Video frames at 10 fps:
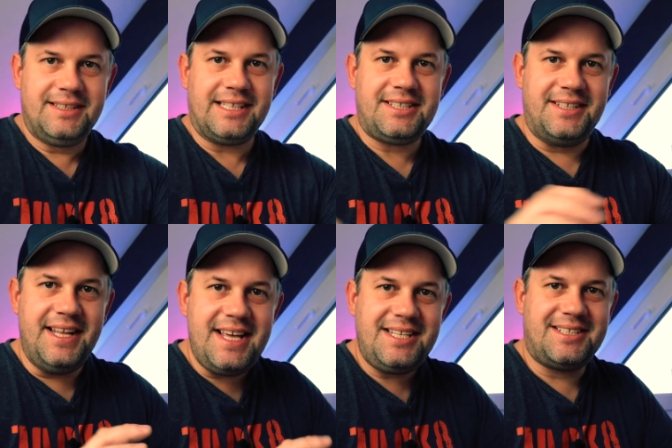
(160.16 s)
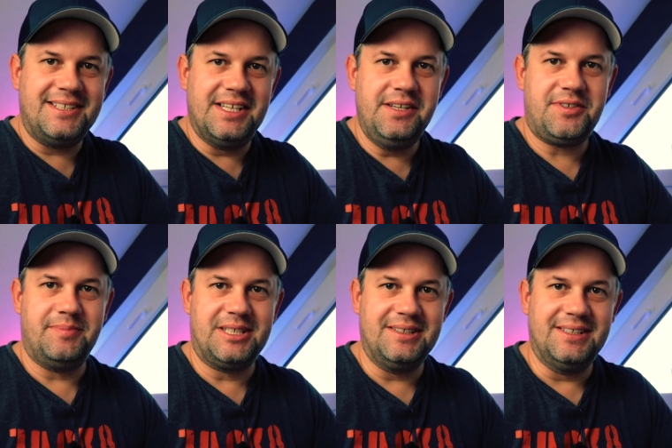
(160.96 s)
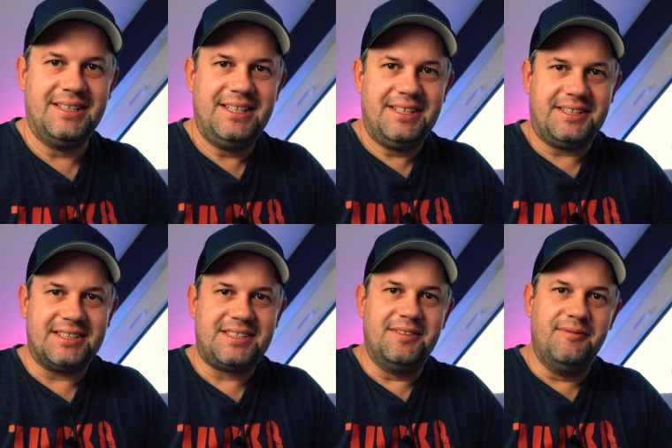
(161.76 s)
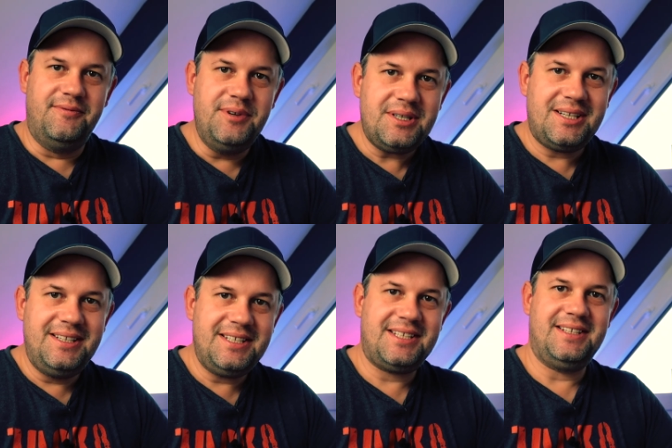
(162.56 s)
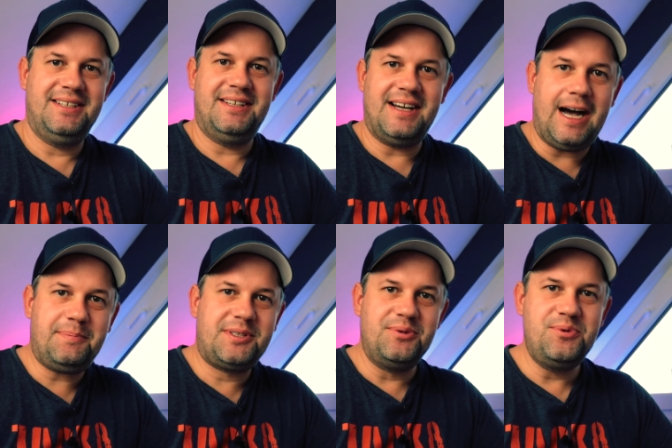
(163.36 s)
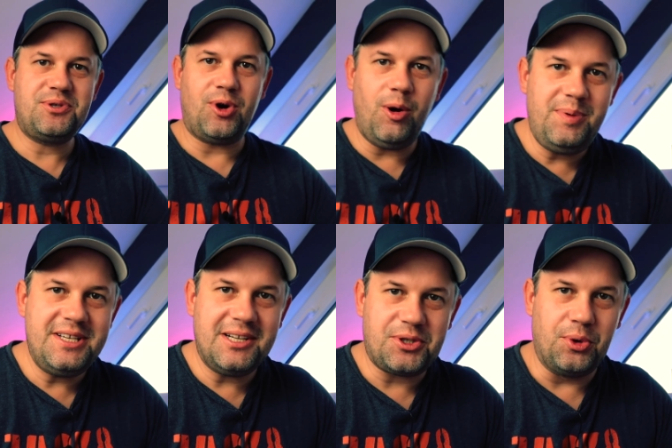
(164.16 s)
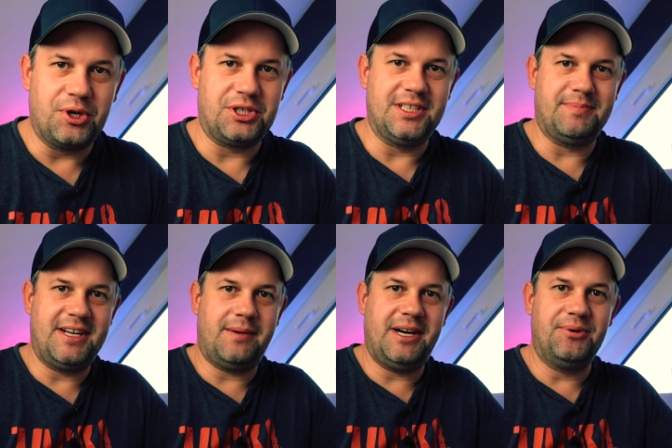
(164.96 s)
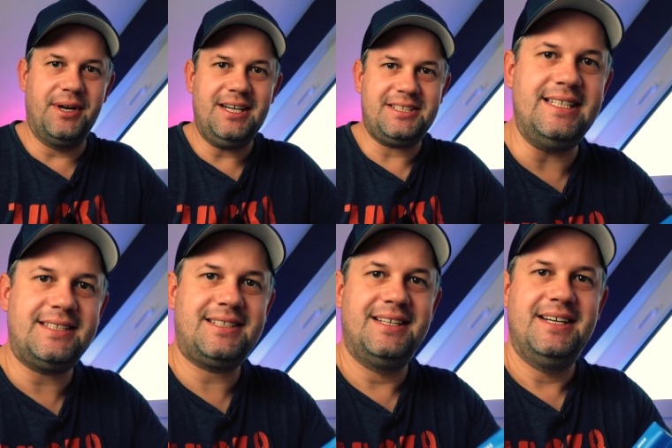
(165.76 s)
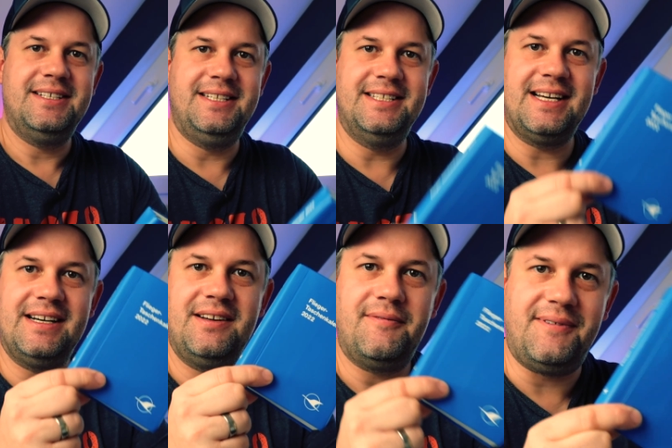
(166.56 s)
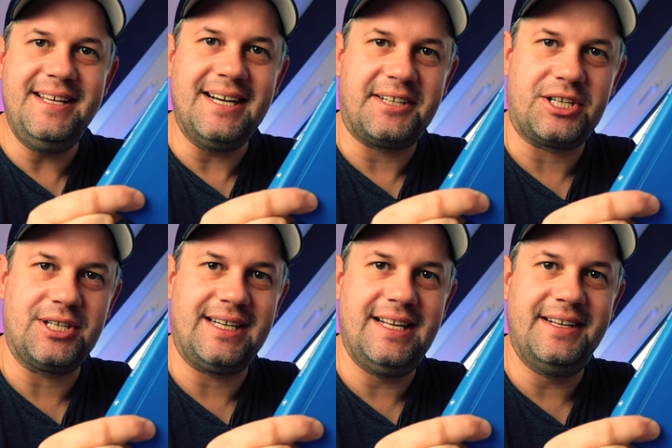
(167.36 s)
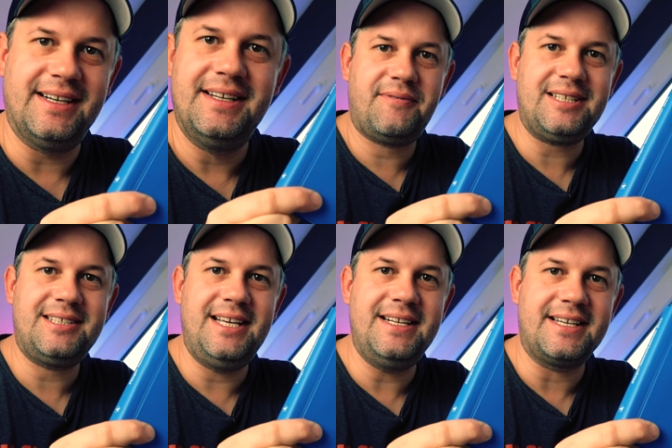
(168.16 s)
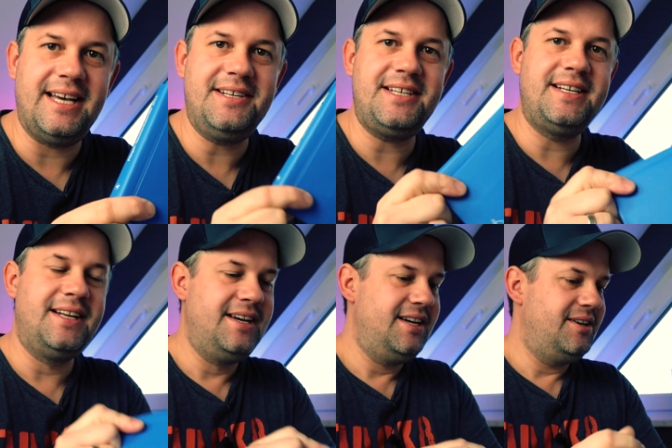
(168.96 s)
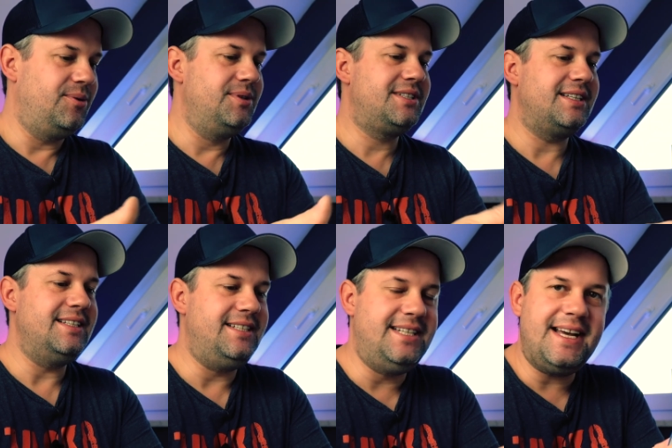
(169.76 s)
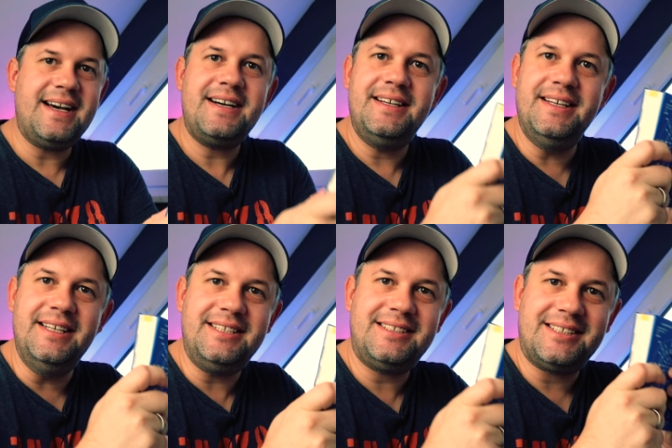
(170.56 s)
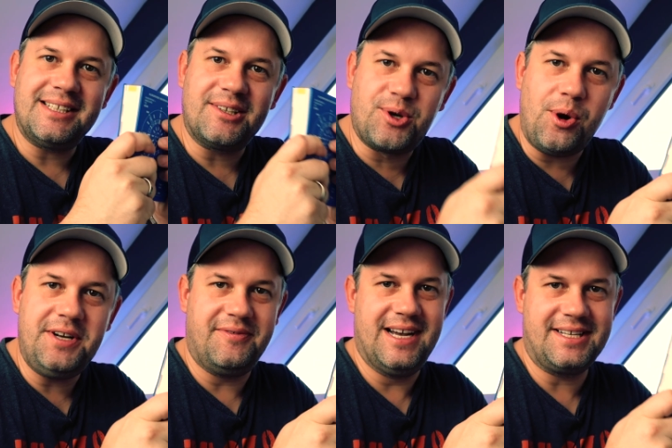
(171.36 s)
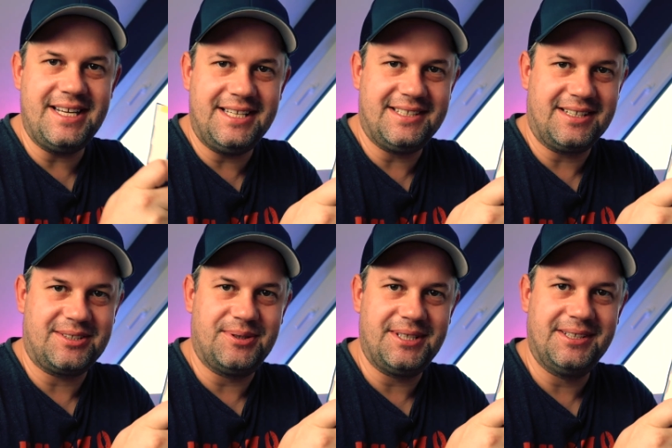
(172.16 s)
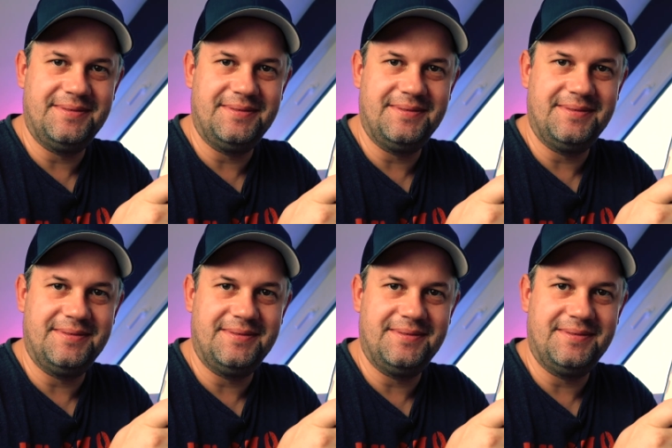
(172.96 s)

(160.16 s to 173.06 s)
Das nächste Hilfsmittel, das wirklich absolut obligatorisch ist, meiner Meinung nach, ist dieser Fliegertaschenkalender. Fast jeder kennt ihn und der ist Gold wert, ich sag's euch.